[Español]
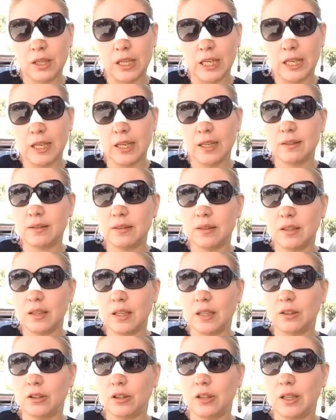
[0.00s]
quería
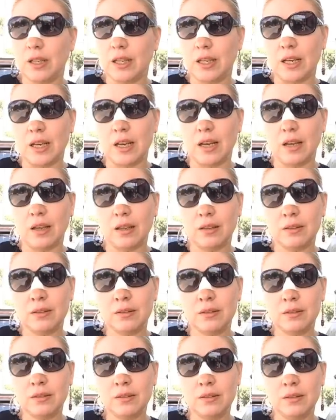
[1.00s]
decirle a todas
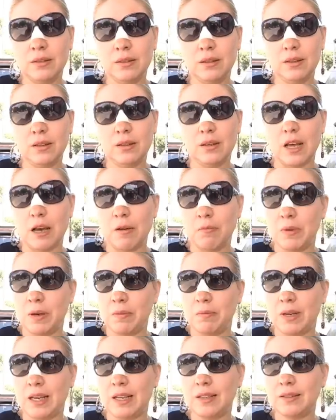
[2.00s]
las,
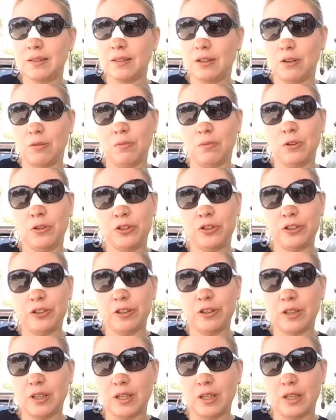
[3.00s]
mamás como
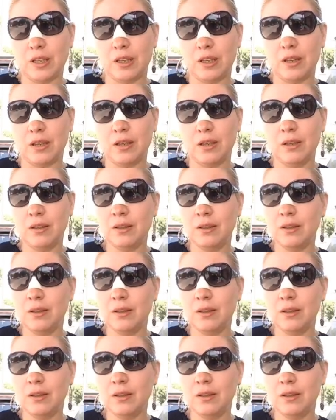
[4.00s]
yo que,